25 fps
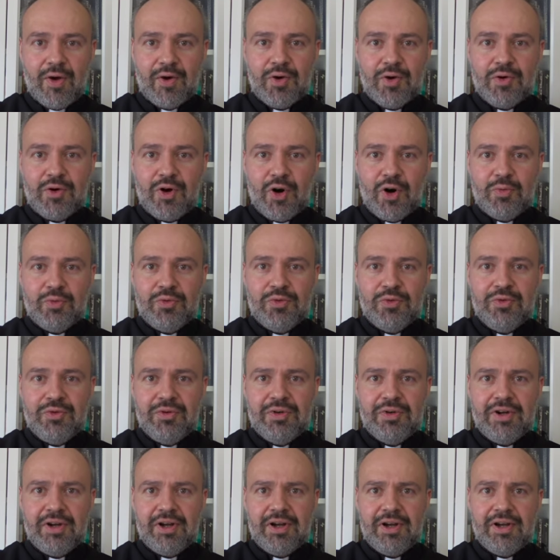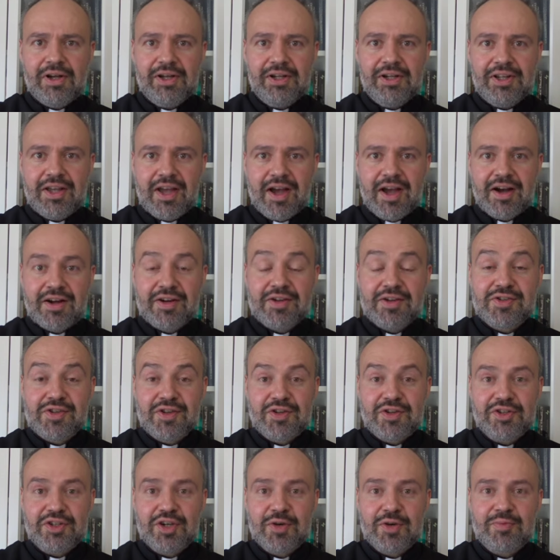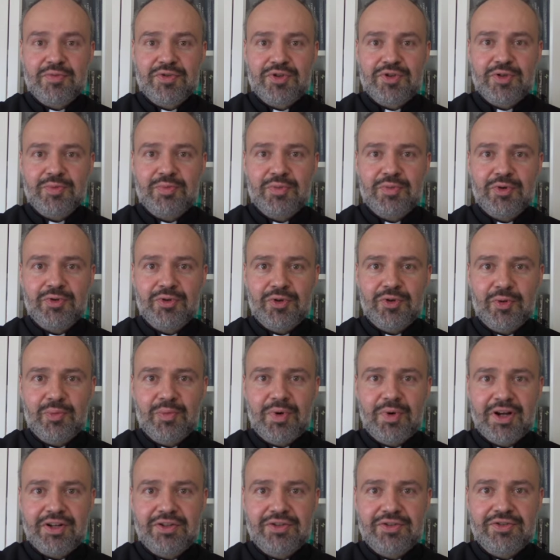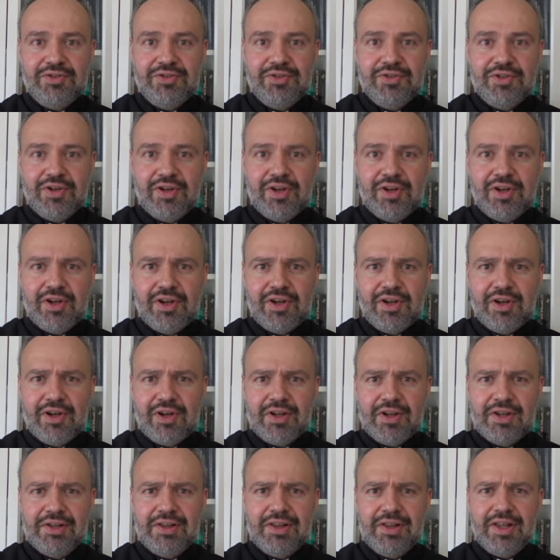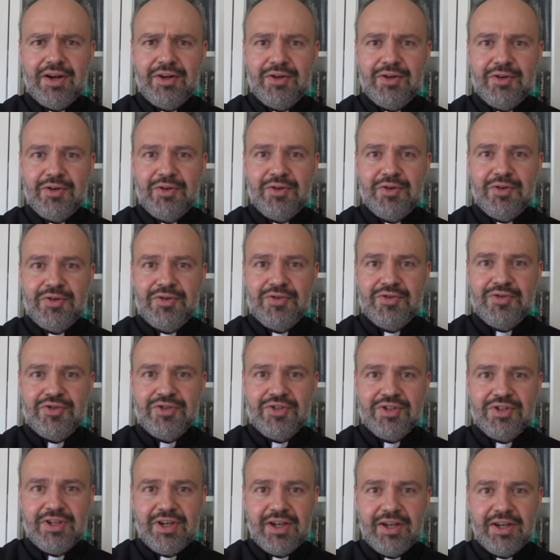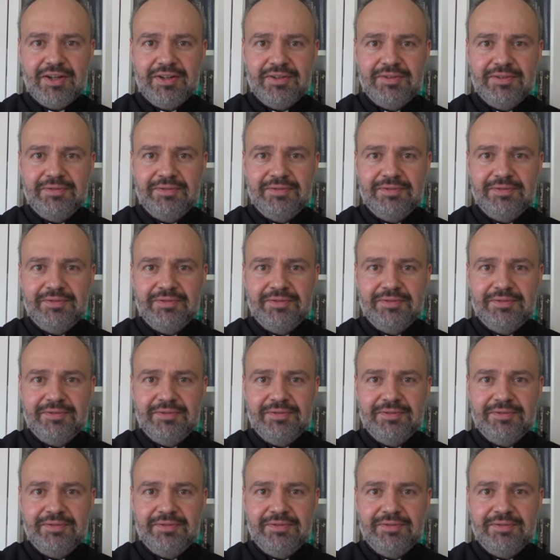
Komu ja chcę się przypodobać? Dla kogo żyję?